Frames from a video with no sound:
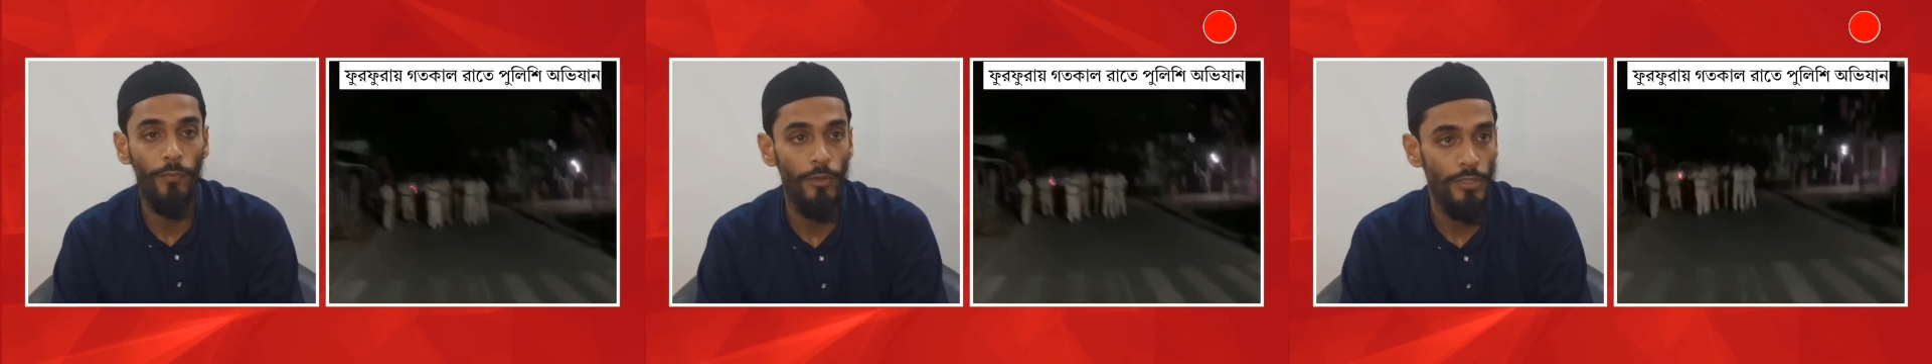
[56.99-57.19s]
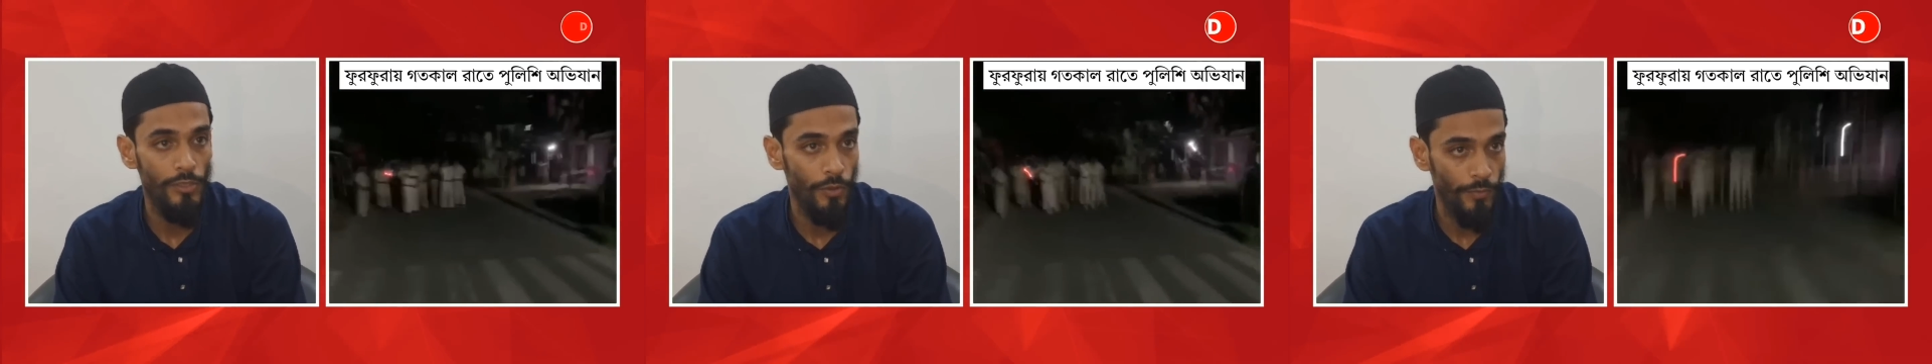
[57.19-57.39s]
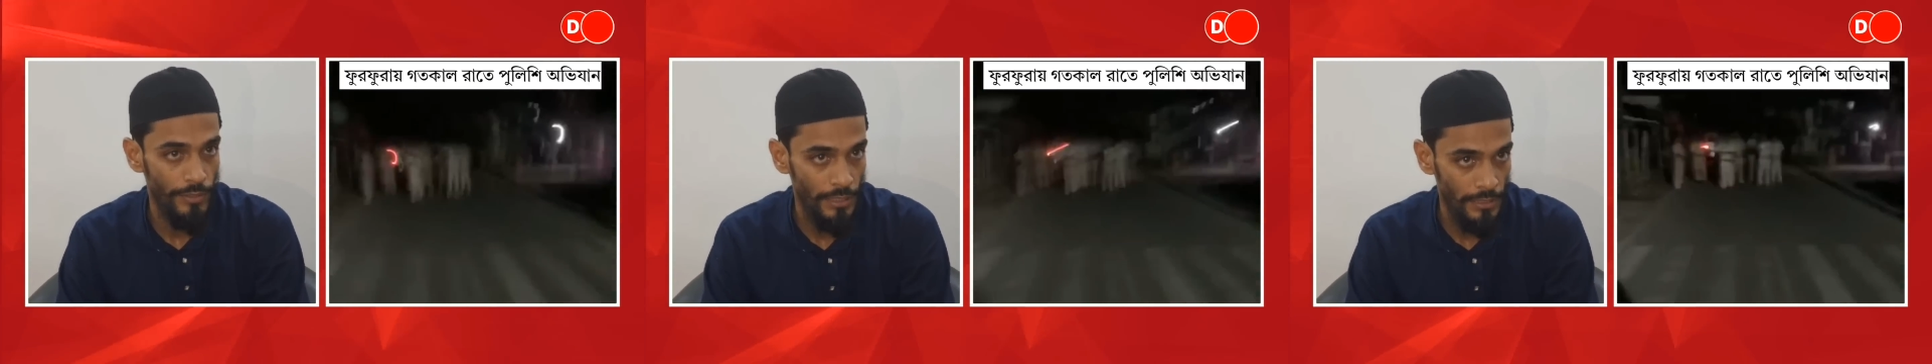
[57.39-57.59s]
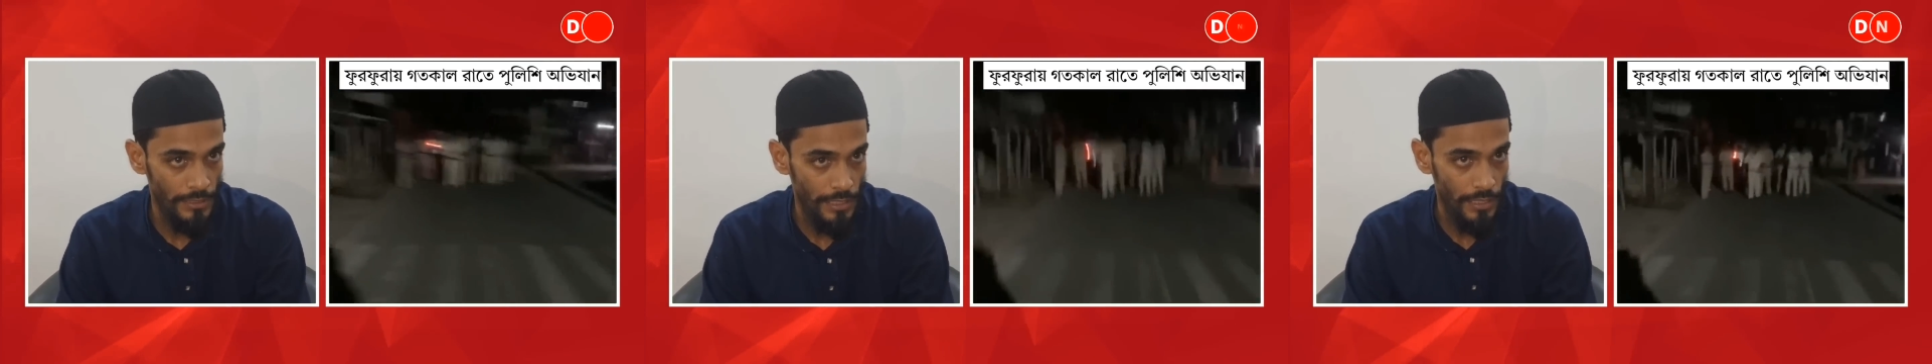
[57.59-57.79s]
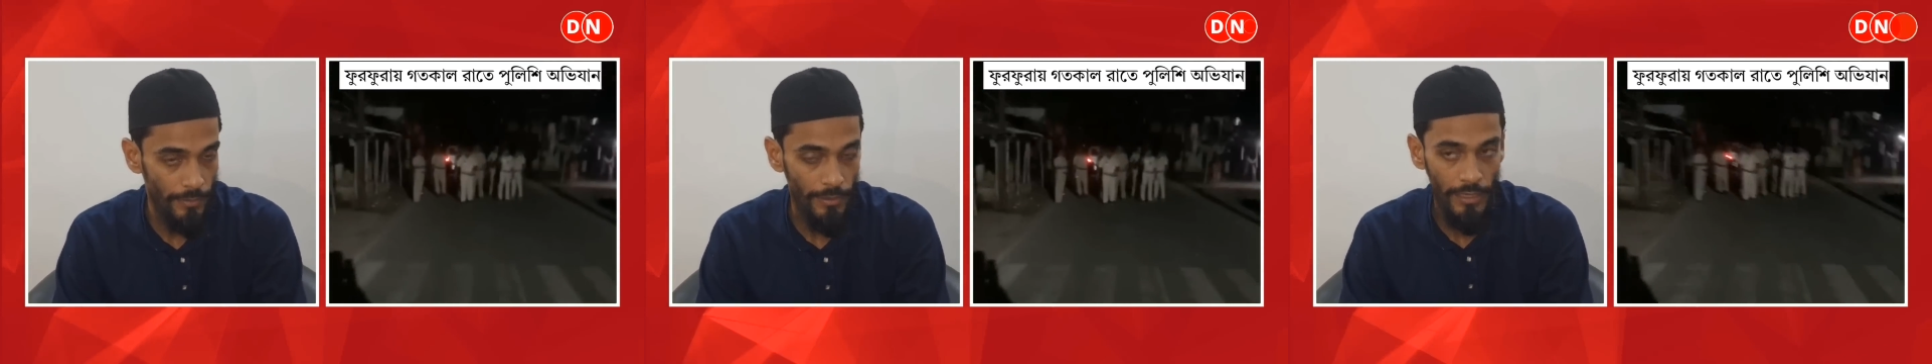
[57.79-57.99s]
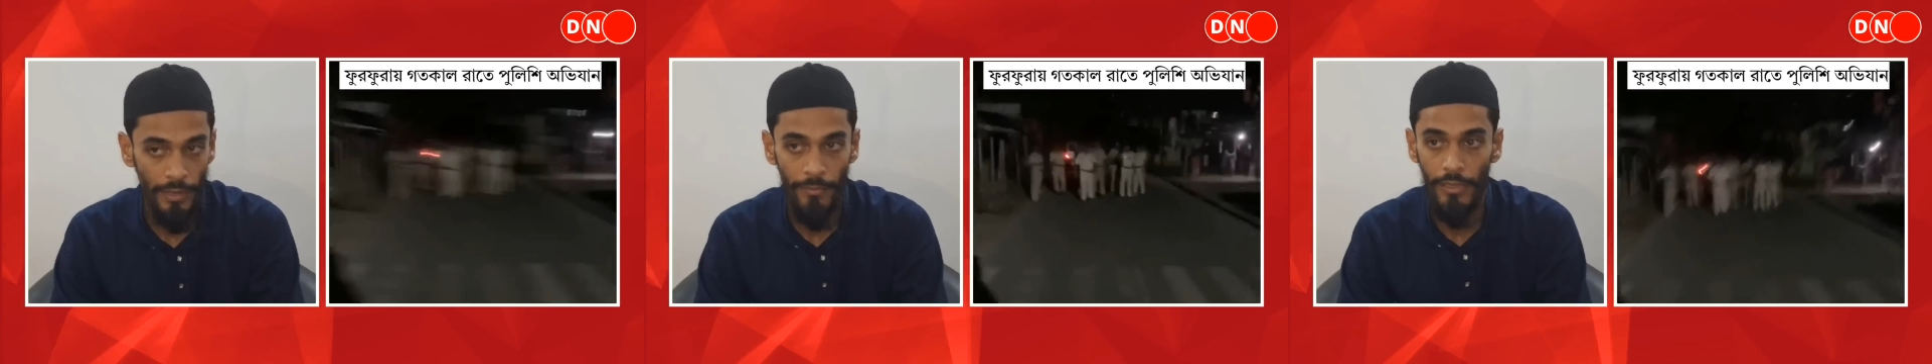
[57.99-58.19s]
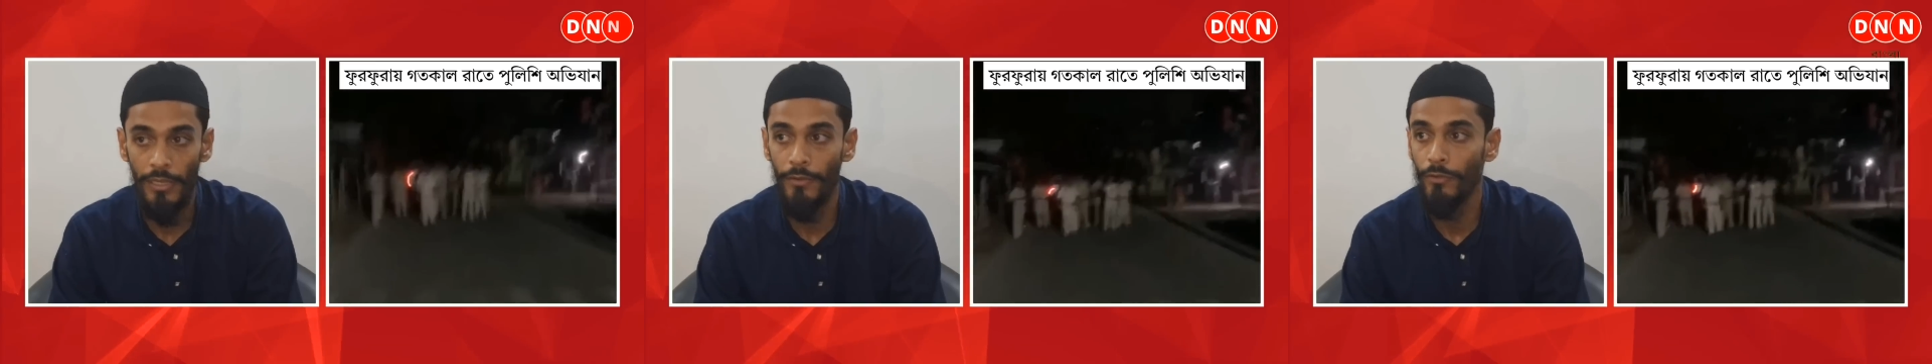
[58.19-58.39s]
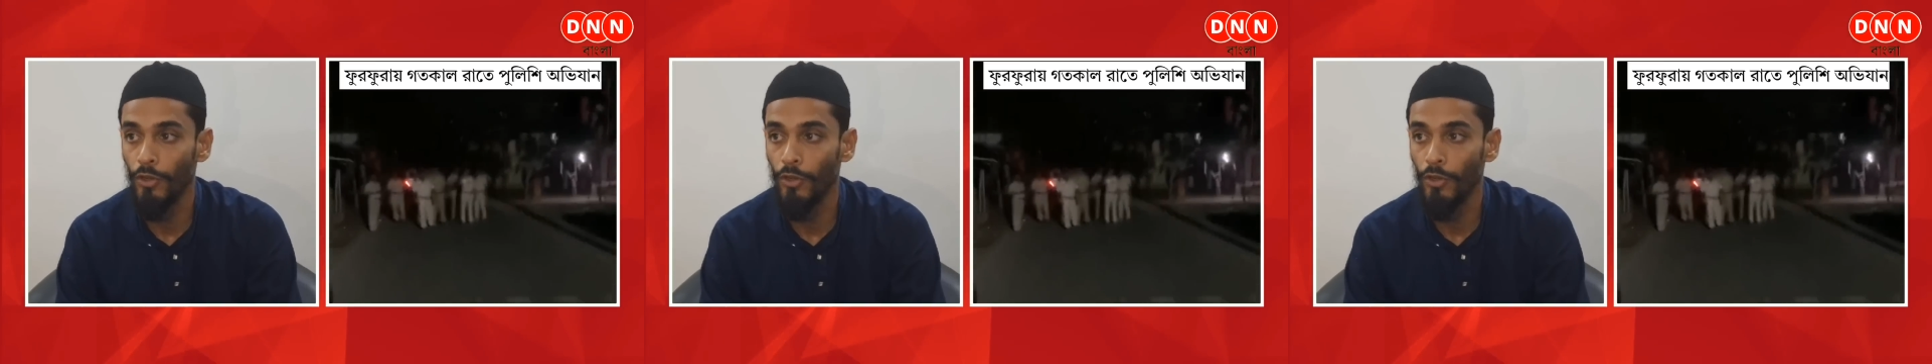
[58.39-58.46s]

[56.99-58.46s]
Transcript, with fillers: পুলিশি অভিযান চালাবার নামে যে